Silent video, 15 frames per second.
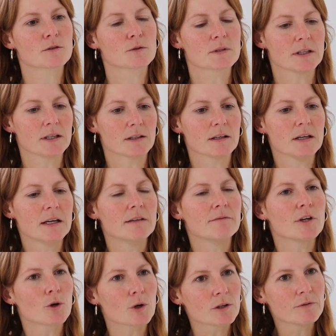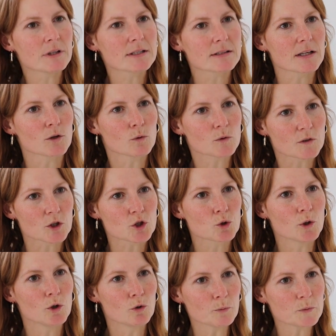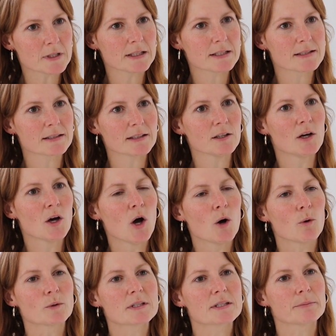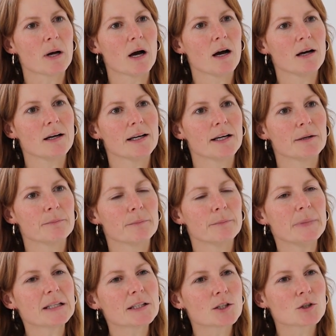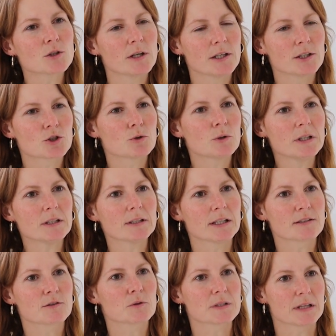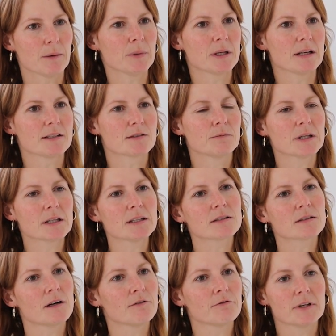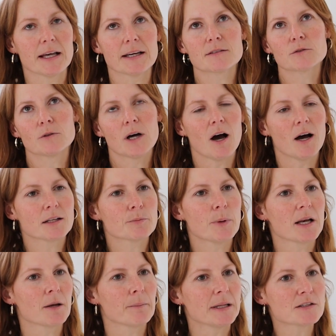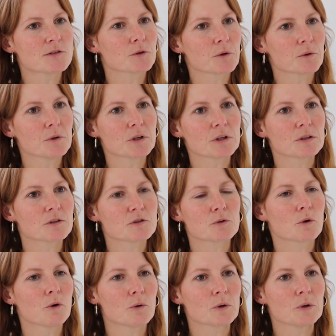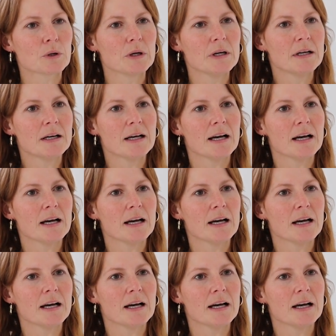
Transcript: Zu sehen, wie können wir das an unserer Schule umsetzen und zwar äh, mit den äh, Studierenden zusammen. Also wirklich da vielleicht so eine Art Parlament zu gründen, zu gucken,